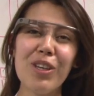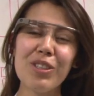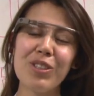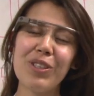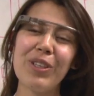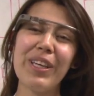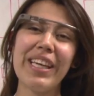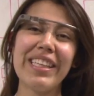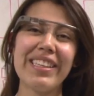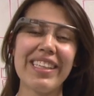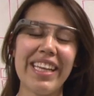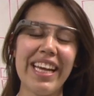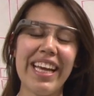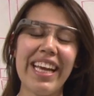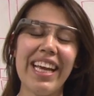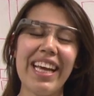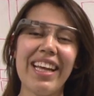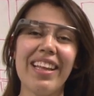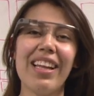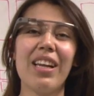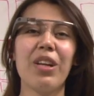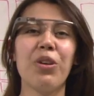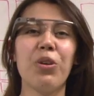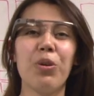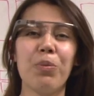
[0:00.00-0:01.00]
soy Andrea
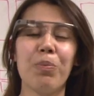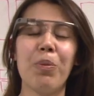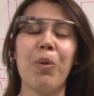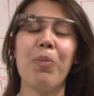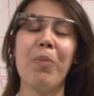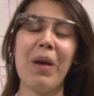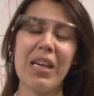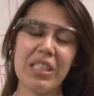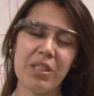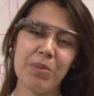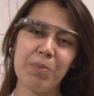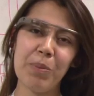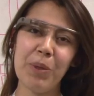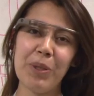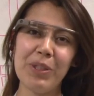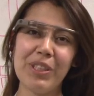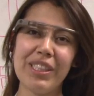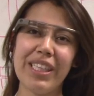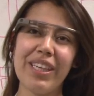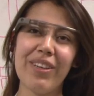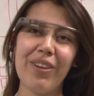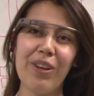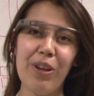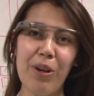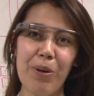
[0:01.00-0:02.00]
del grupo Matchpoint
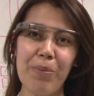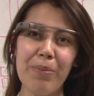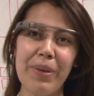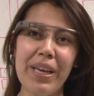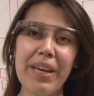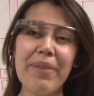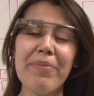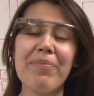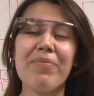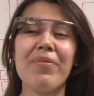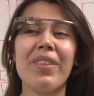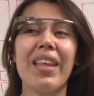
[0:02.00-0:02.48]
de Colombia.